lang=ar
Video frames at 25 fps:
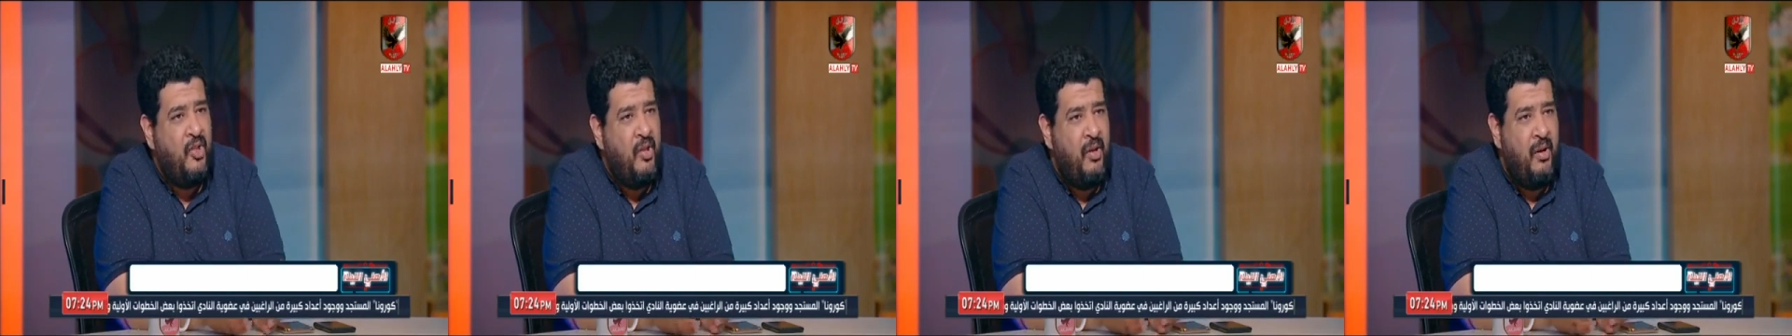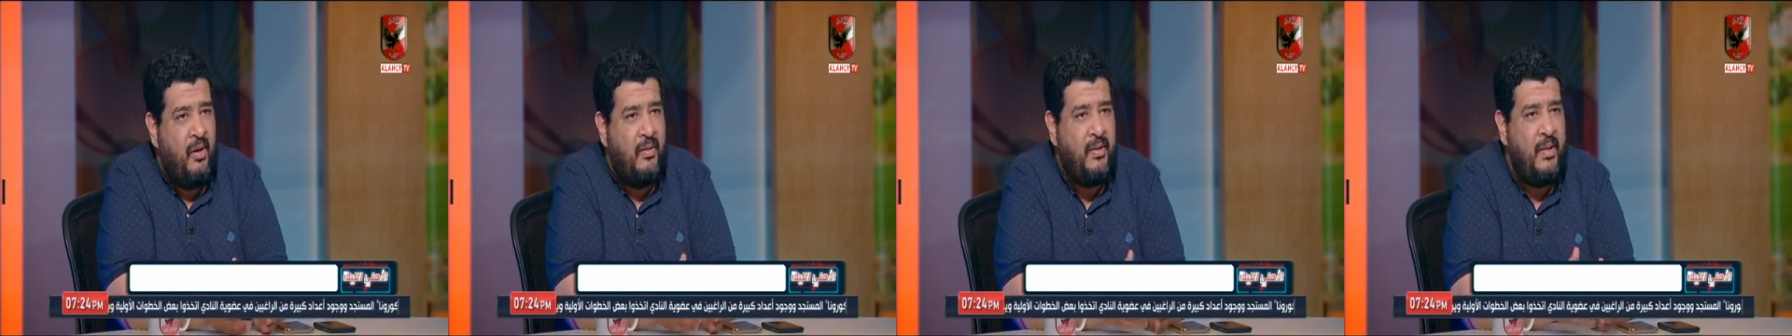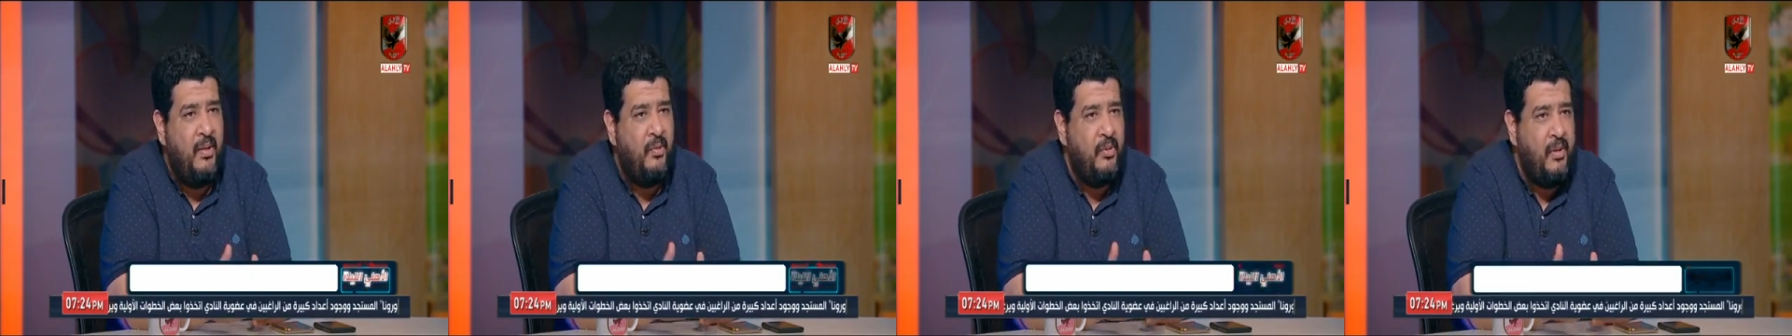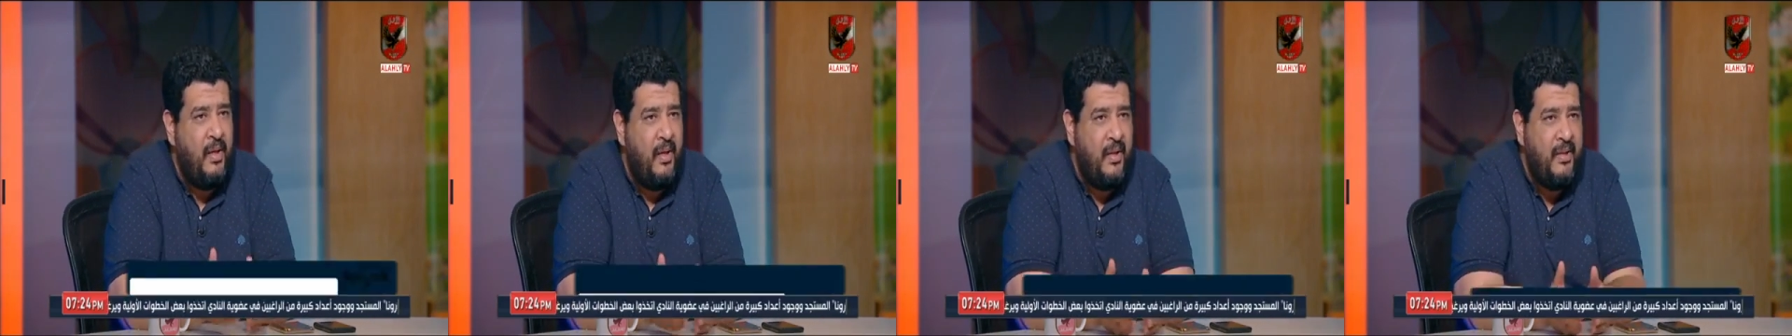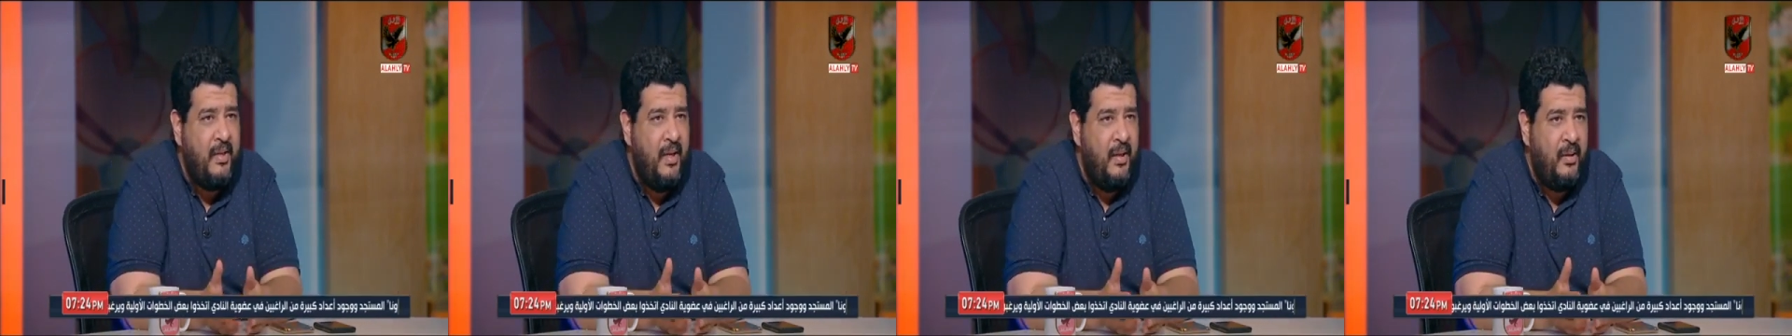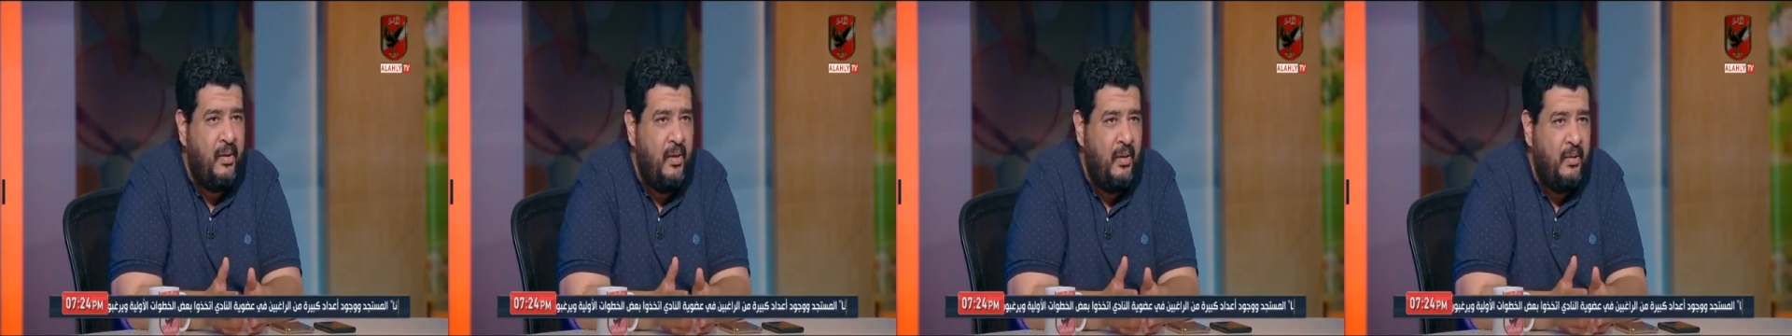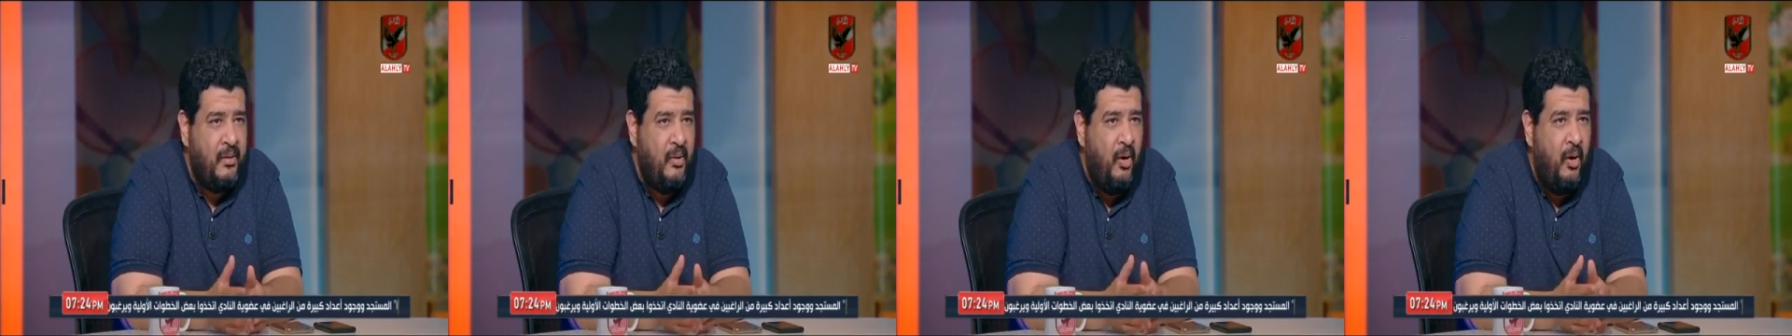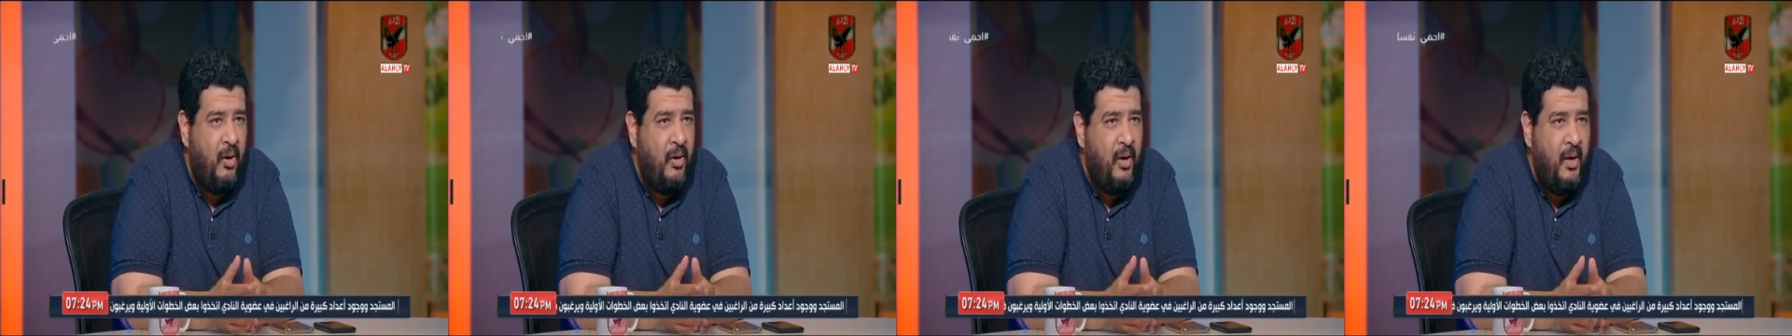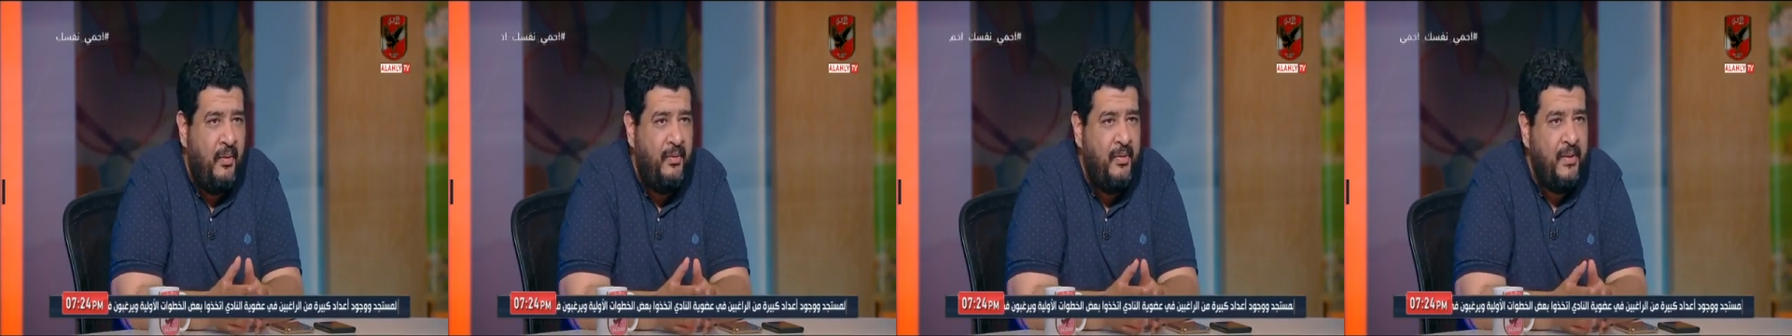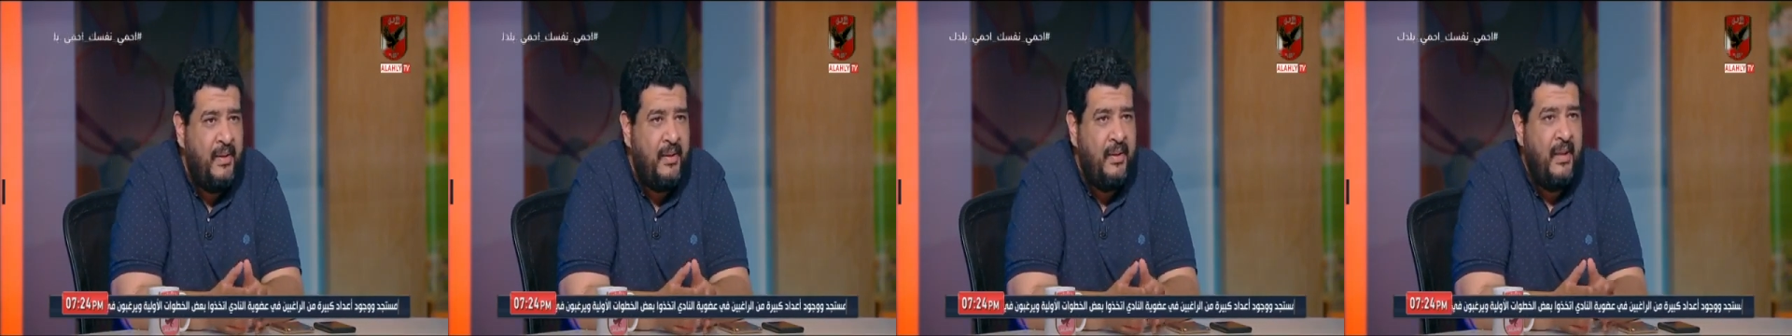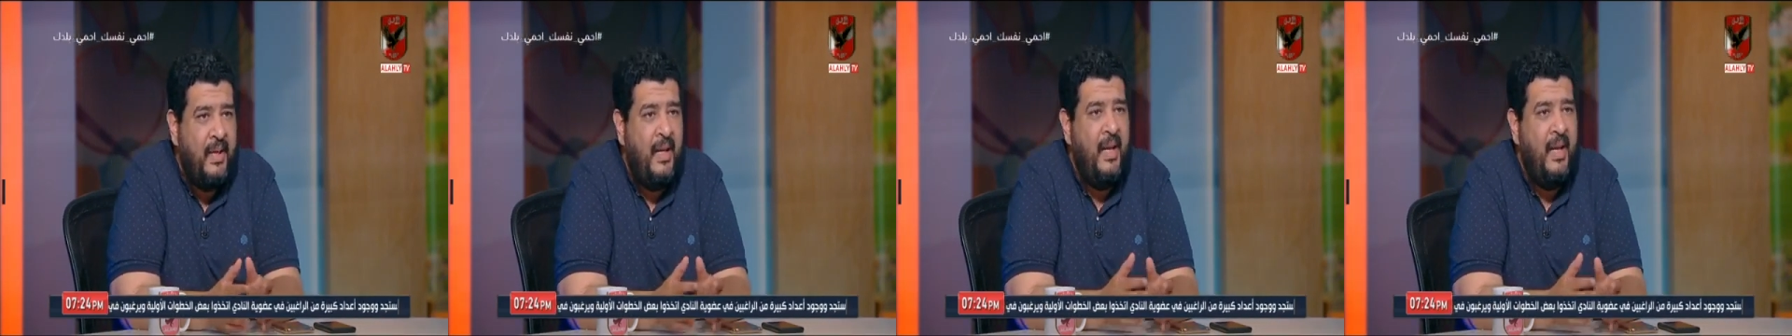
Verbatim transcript: دراسه والدراسه توقفت